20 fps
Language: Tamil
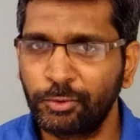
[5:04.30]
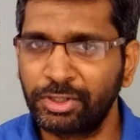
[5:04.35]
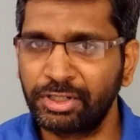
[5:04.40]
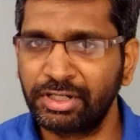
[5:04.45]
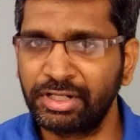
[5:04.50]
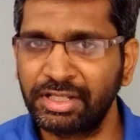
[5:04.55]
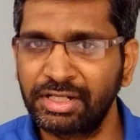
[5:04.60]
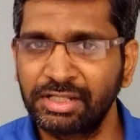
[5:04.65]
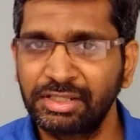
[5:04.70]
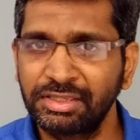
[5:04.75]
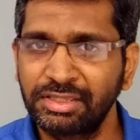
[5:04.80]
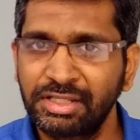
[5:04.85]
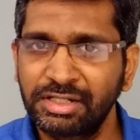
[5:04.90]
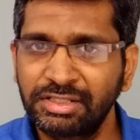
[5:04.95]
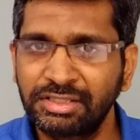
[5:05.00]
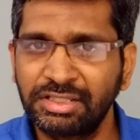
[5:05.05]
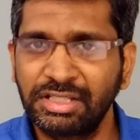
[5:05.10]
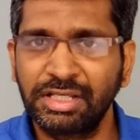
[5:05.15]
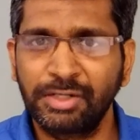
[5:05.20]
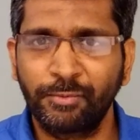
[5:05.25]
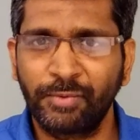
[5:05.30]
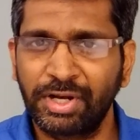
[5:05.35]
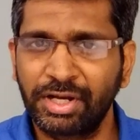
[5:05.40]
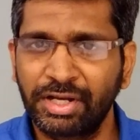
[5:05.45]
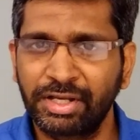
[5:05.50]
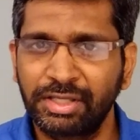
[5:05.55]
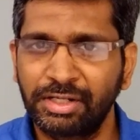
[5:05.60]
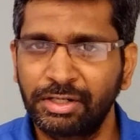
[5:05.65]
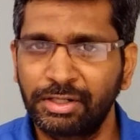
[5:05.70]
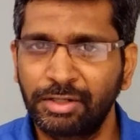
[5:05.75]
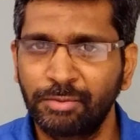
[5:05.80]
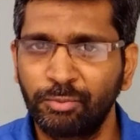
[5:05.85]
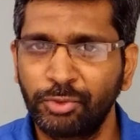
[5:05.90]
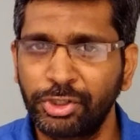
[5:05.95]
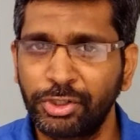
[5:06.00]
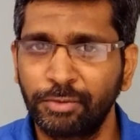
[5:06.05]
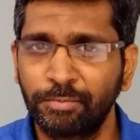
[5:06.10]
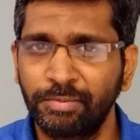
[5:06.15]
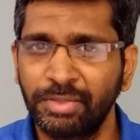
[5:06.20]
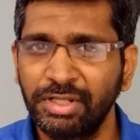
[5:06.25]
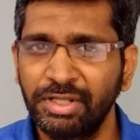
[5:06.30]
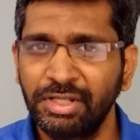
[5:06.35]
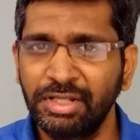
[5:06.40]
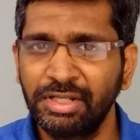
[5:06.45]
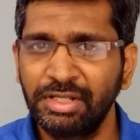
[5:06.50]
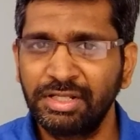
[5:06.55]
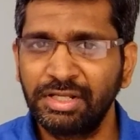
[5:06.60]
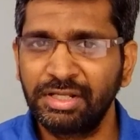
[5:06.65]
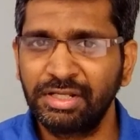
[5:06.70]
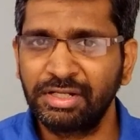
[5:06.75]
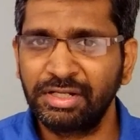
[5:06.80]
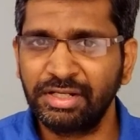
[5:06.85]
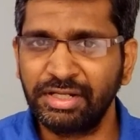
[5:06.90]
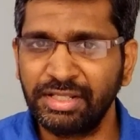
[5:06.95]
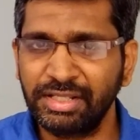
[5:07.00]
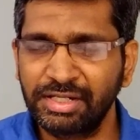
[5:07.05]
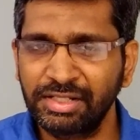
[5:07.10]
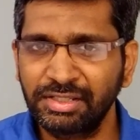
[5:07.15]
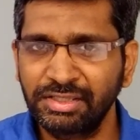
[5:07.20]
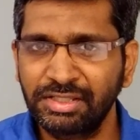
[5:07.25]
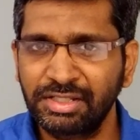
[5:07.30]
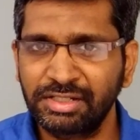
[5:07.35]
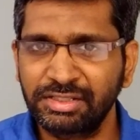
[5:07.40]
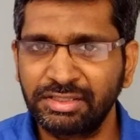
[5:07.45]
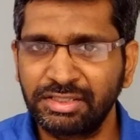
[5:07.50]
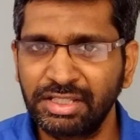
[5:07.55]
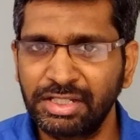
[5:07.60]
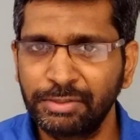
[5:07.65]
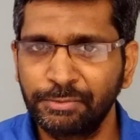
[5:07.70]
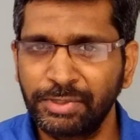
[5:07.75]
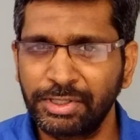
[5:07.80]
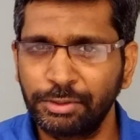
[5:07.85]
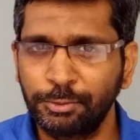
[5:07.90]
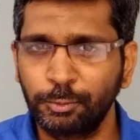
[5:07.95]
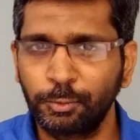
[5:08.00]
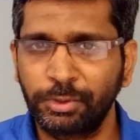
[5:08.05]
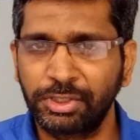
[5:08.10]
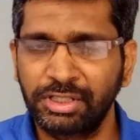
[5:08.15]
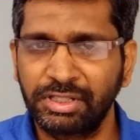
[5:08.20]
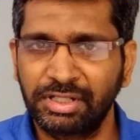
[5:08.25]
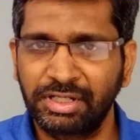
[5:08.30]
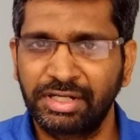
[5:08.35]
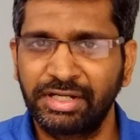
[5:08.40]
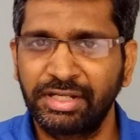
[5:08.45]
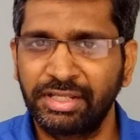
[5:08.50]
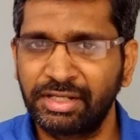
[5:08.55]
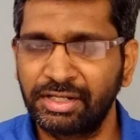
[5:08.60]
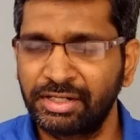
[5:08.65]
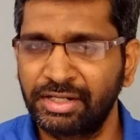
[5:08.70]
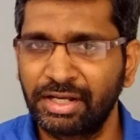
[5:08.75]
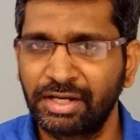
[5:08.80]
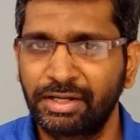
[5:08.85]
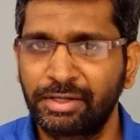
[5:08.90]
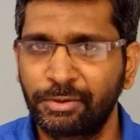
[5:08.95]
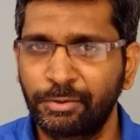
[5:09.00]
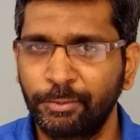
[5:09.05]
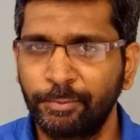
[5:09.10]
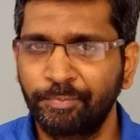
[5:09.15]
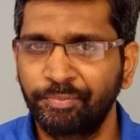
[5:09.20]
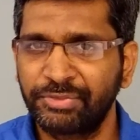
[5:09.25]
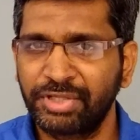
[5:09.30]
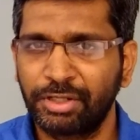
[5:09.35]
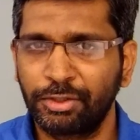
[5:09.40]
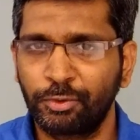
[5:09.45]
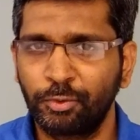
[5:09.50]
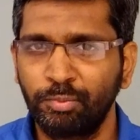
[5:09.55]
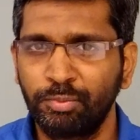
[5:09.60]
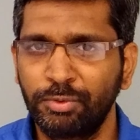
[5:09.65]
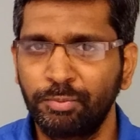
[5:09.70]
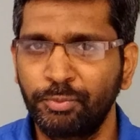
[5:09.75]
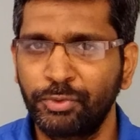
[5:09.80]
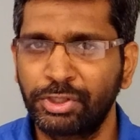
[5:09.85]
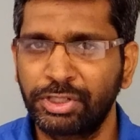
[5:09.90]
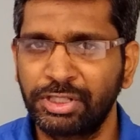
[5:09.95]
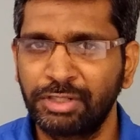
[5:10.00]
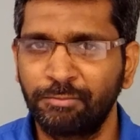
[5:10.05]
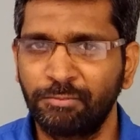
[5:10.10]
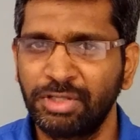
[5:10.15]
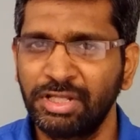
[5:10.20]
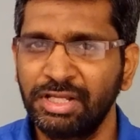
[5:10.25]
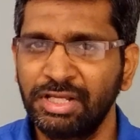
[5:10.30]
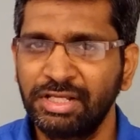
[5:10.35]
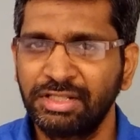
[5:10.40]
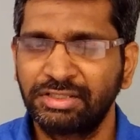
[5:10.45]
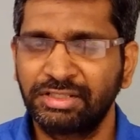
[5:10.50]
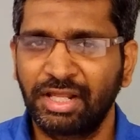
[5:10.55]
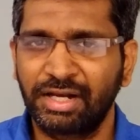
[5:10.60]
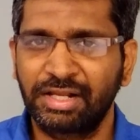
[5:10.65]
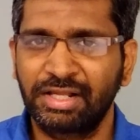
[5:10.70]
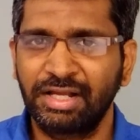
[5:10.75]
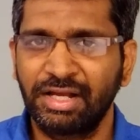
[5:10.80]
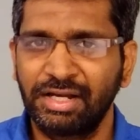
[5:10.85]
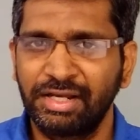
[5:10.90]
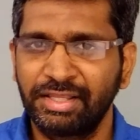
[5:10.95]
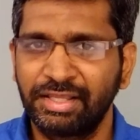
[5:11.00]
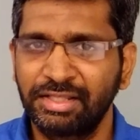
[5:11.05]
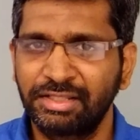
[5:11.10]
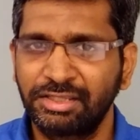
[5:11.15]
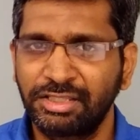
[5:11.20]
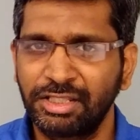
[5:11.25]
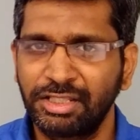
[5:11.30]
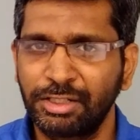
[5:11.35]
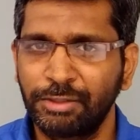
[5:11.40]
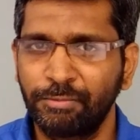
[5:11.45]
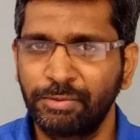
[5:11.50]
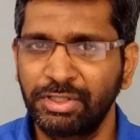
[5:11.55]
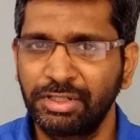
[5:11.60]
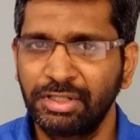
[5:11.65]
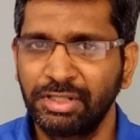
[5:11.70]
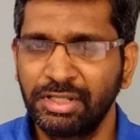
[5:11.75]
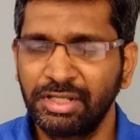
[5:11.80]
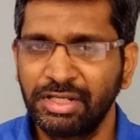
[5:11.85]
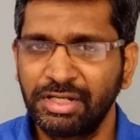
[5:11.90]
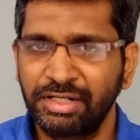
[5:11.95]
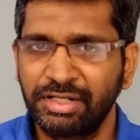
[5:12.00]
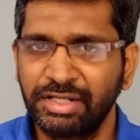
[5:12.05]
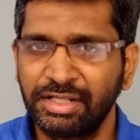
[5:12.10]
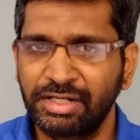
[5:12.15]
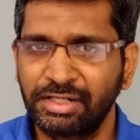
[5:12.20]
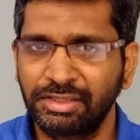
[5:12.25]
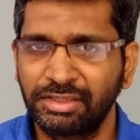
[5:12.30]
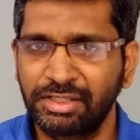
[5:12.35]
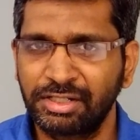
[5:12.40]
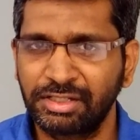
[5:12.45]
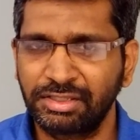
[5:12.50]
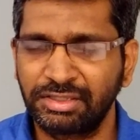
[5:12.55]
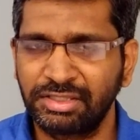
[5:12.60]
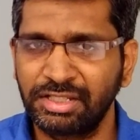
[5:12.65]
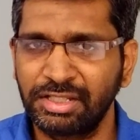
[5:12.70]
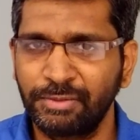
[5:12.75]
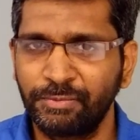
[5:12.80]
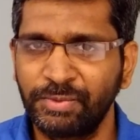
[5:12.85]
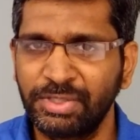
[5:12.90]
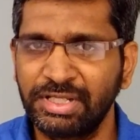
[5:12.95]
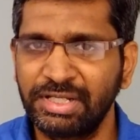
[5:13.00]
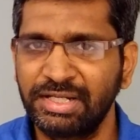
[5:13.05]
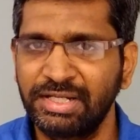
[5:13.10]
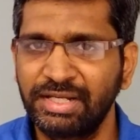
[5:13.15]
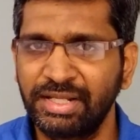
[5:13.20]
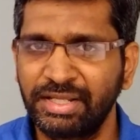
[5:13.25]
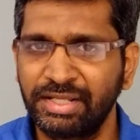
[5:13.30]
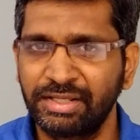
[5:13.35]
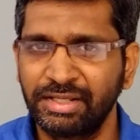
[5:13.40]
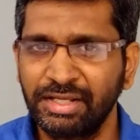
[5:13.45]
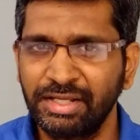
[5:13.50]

ஒரு நிரந்தர தீர்வாக இருக்க முடியும் நிரந்தர தீர்வை நோக்கி தாங்க நீங்கள் நகரணும் அது ரொம்ப முக்கியம் தற்காலிக தீர்வு நிரந்தர தீர்வு இல்லை